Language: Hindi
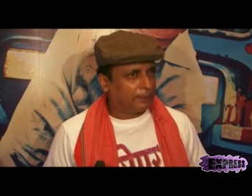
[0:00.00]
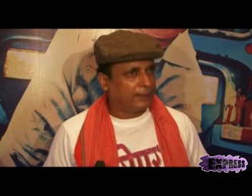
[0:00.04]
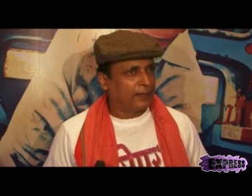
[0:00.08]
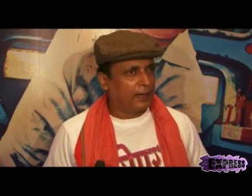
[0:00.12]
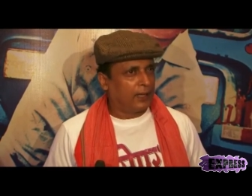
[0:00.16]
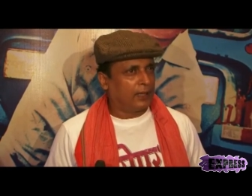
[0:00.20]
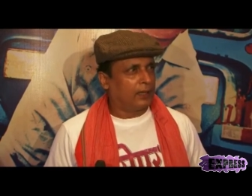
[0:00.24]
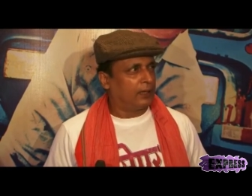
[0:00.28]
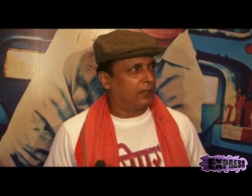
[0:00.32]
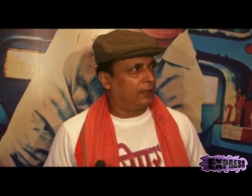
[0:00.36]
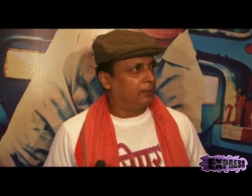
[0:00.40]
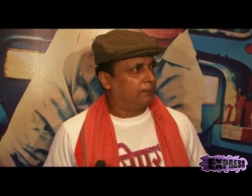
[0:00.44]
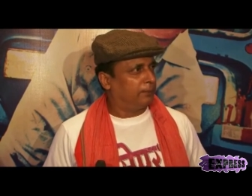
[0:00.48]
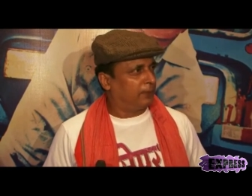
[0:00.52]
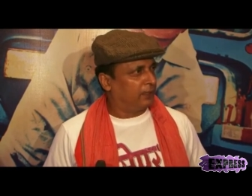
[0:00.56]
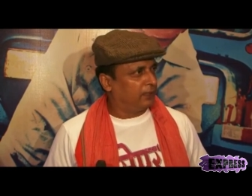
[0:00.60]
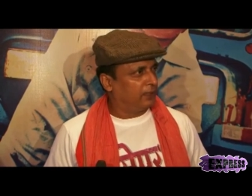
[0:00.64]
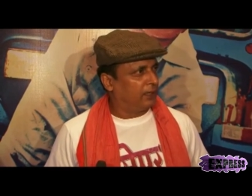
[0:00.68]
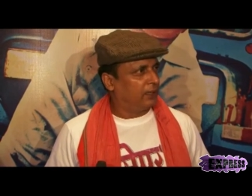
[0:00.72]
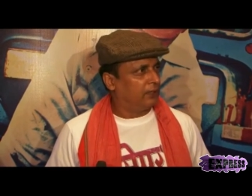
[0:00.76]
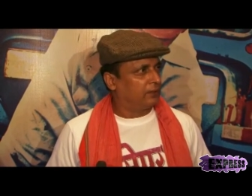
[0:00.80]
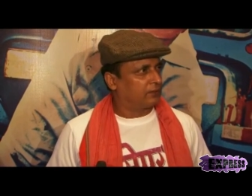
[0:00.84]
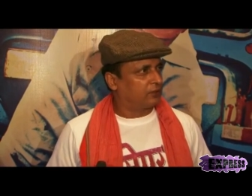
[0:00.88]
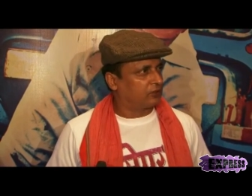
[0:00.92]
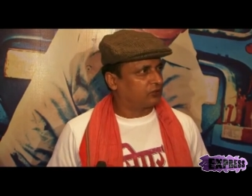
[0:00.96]
मतलब बना रहे
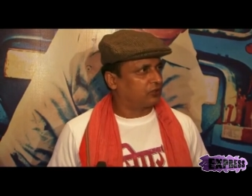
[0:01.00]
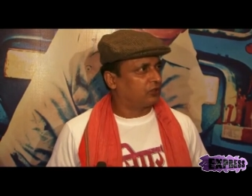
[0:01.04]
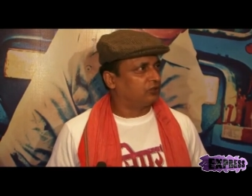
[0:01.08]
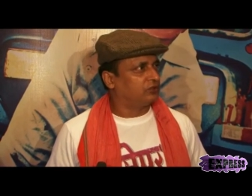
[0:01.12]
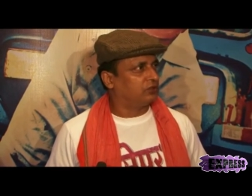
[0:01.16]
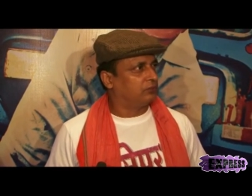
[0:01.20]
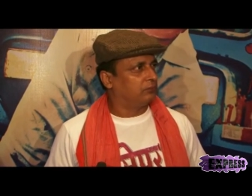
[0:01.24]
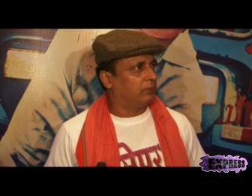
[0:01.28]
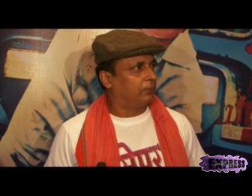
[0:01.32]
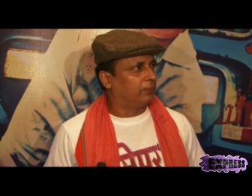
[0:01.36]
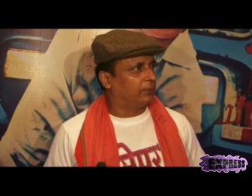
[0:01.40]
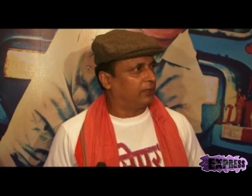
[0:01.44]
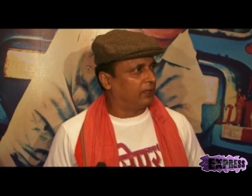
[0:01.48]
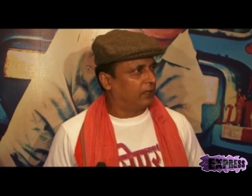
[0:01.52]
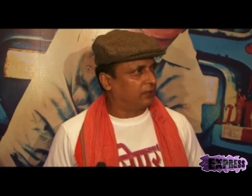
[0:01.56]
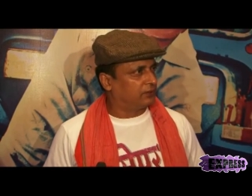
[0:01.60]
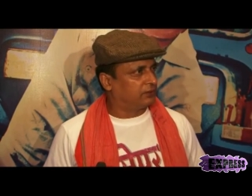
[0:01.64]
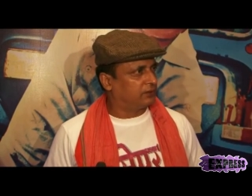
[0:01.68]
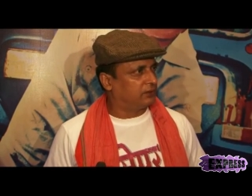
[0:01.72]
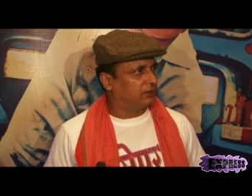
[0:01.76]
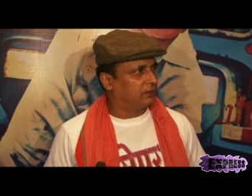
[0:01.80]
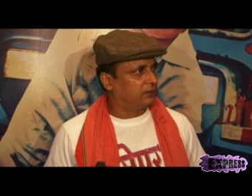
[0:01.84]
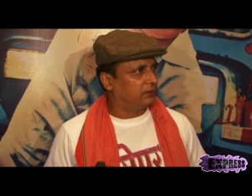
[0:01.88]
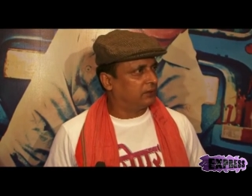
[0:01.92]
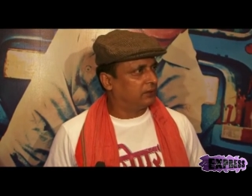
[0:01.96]
हैं बढ़िया इंटरेस्टिंग सिनेमा
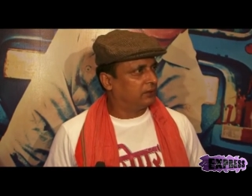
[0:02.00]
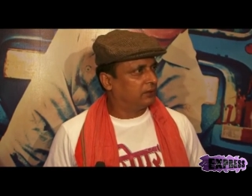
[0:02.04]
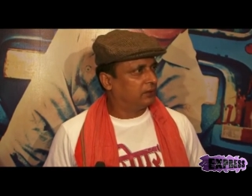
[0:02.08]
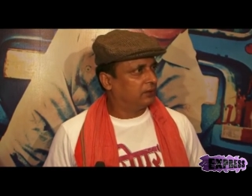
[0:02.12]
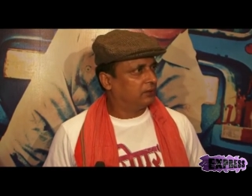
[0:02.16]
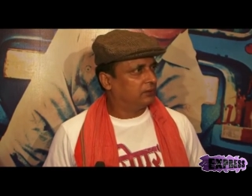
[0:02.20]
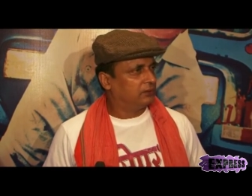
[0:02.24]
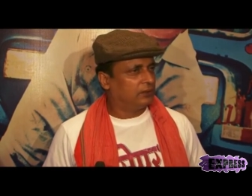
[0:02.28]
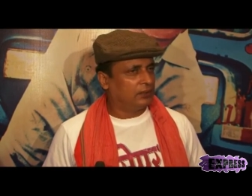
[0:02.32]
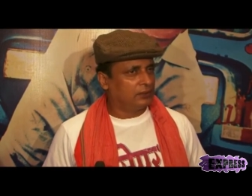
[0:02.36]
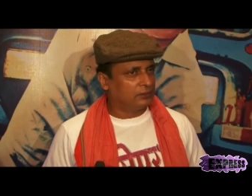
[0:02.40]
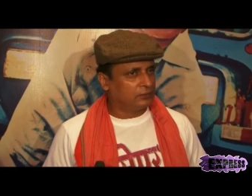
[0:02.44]
बनना चाहिए